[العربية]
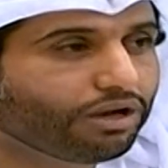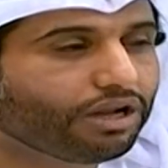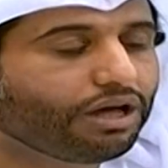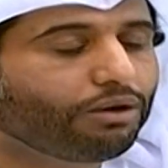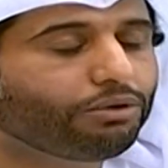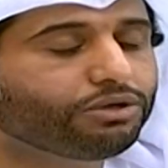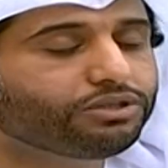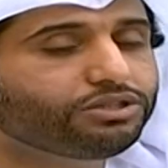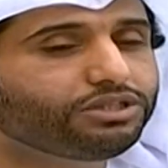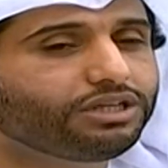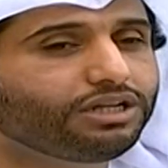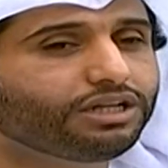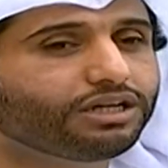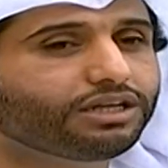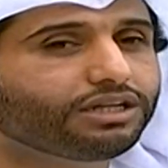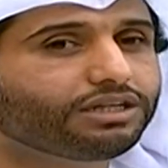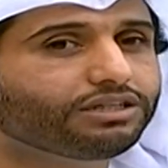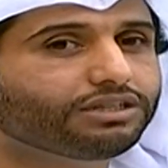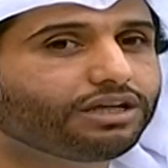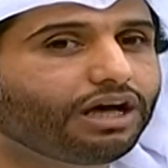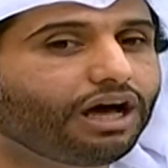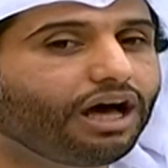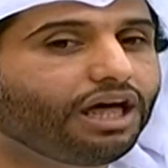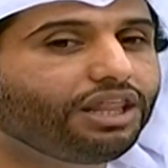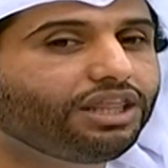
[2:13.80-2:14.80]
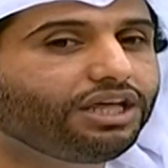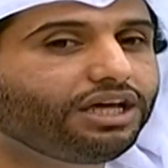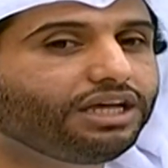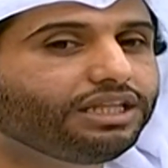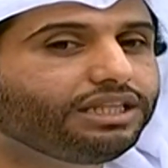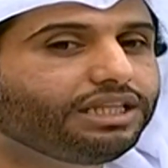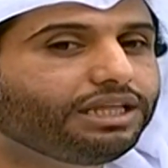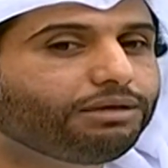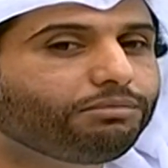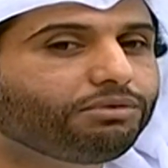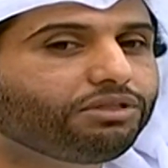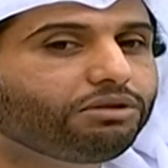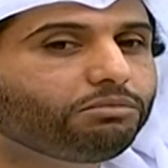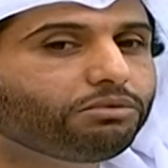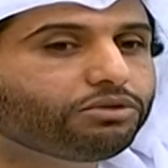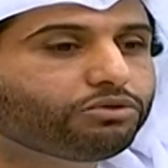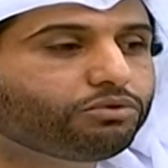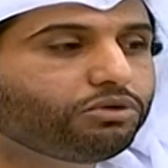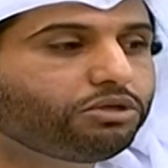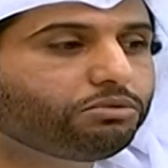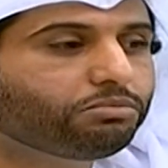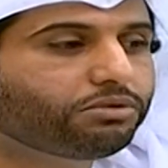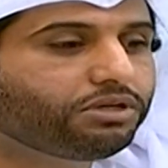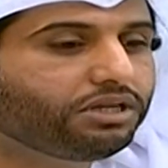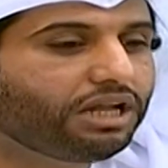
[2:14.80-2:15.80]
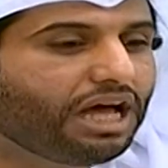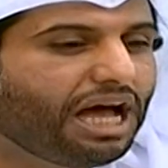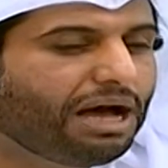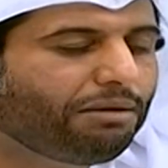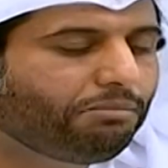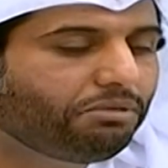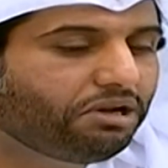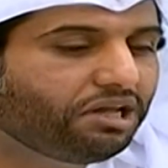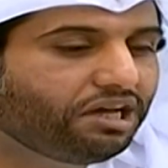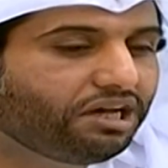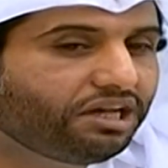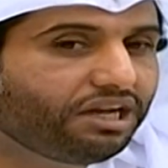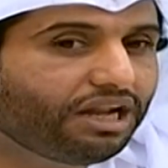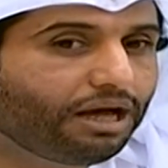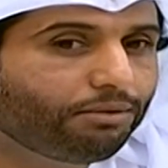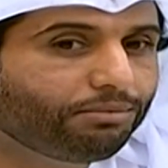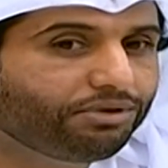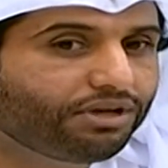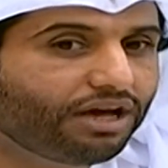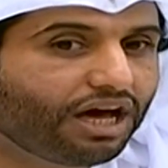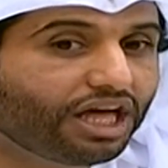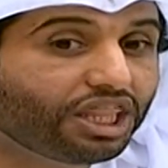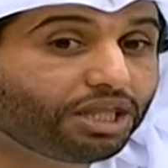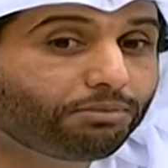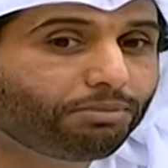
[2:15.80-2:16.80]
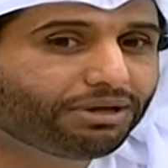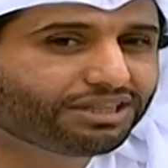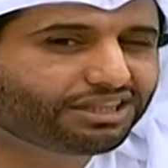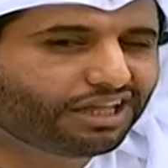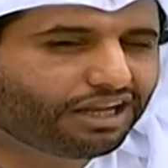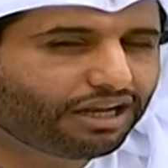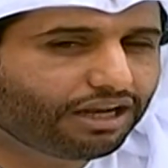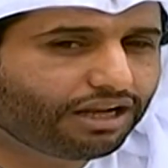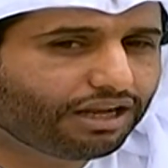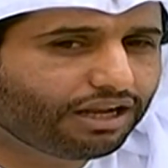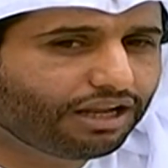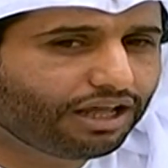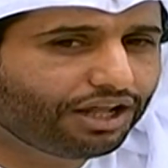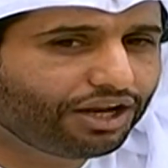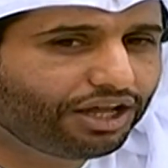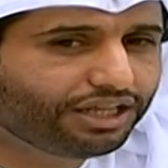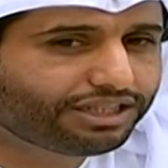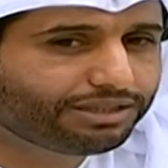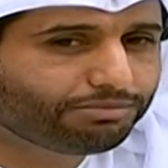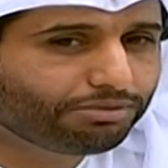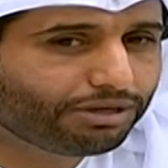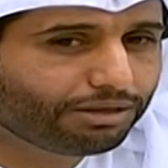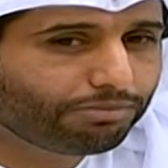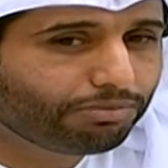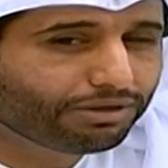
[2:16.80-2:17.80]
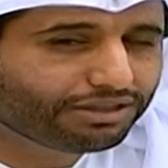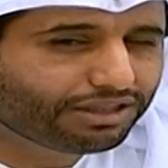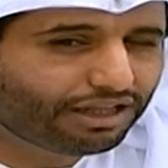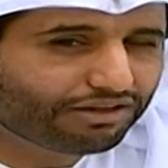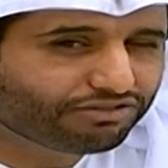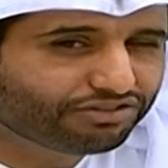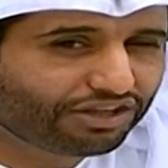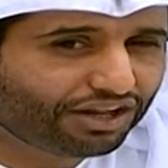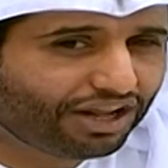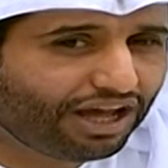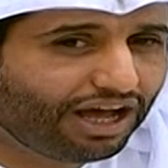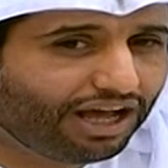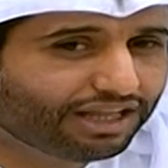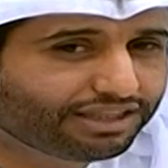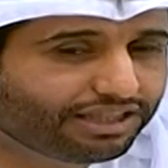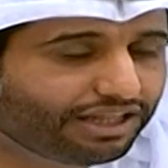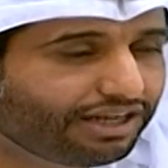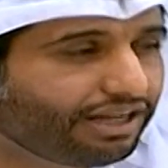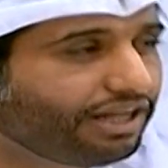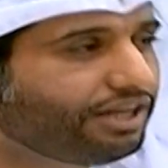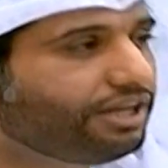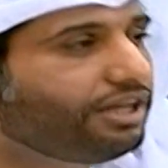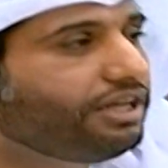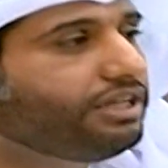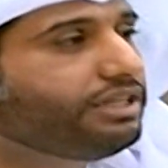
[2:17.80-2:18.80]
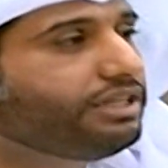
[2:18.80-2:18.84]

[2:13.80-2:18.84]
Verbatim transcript: وجه لك هذا عنده مثل ما تقول يمكن حمله اعلاميه هذا بطل انا اعتبره بطل صراحه لان عنده